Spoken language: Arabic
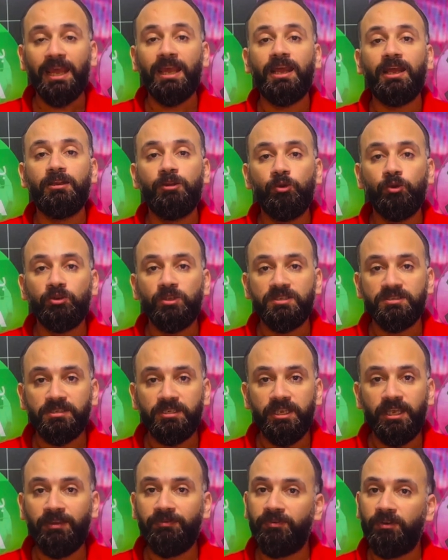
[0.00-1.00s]
كان له
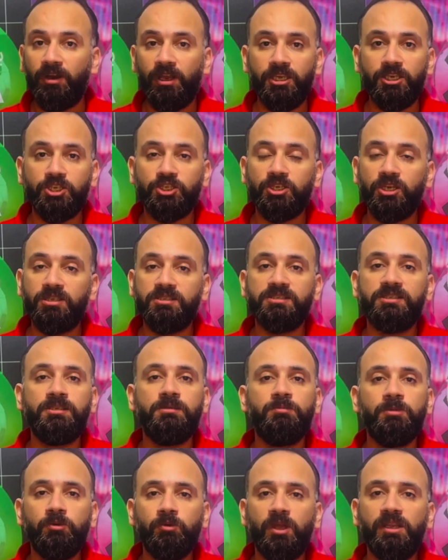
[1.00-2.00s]
تصريح في رايي الشخصي
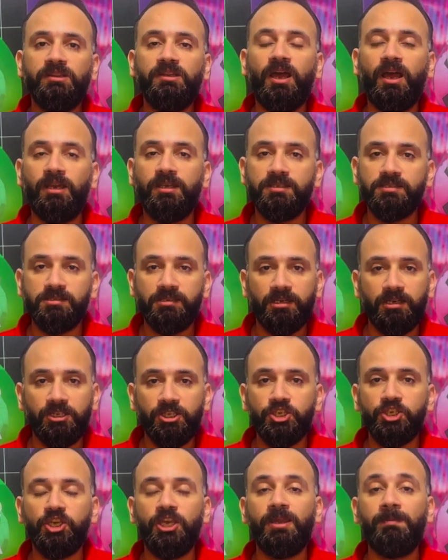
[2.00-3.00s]
بيوضح
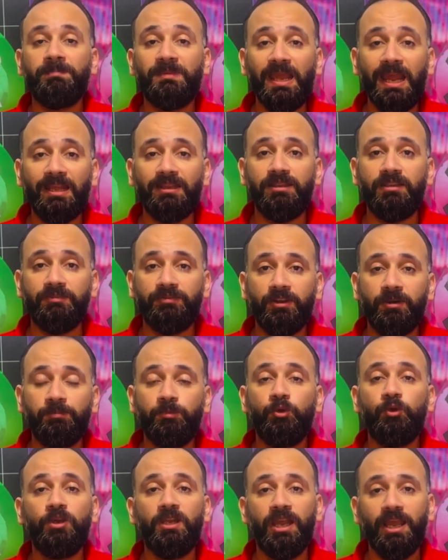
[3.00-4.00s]
الاستراتيجيه بتاعه
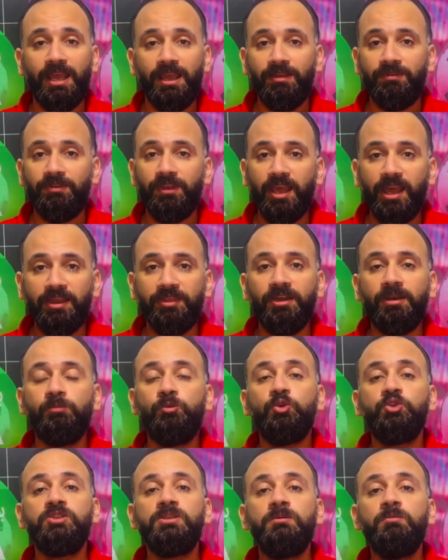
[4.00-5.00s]
ليفربول في هذا
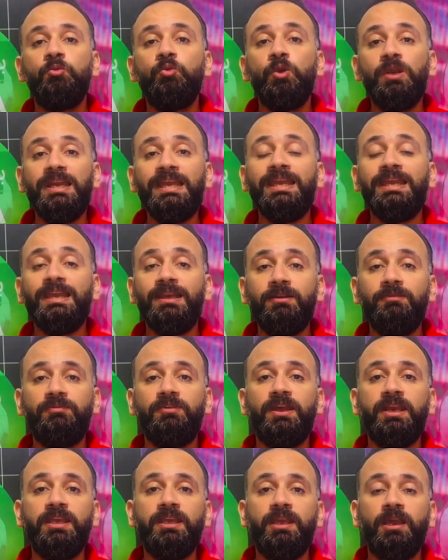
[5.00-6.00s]
الموسم وليه
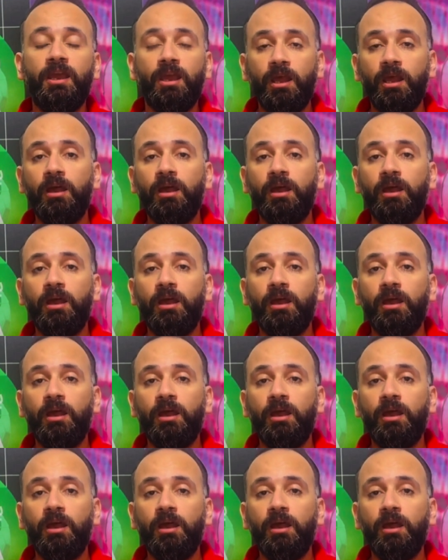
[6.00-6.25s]
الفريق